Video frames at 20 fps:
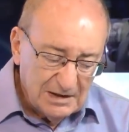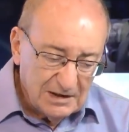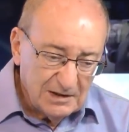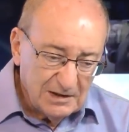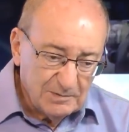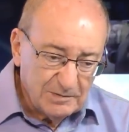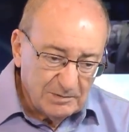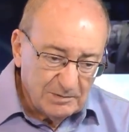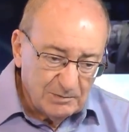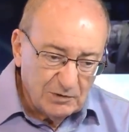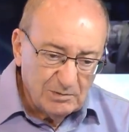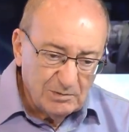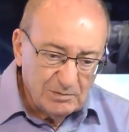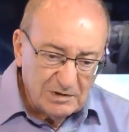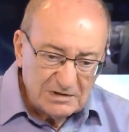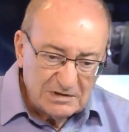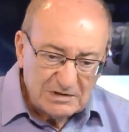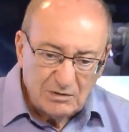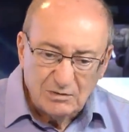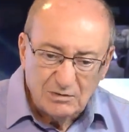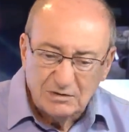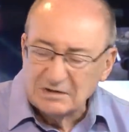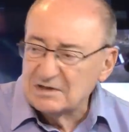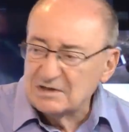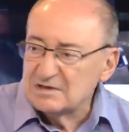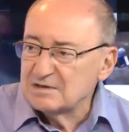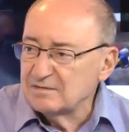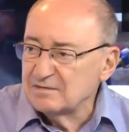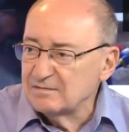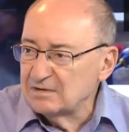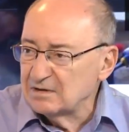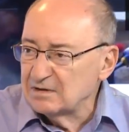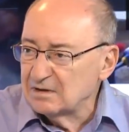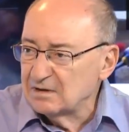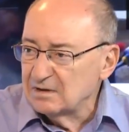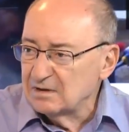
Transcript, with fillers: И, по-моему, есть какой-то сдвиг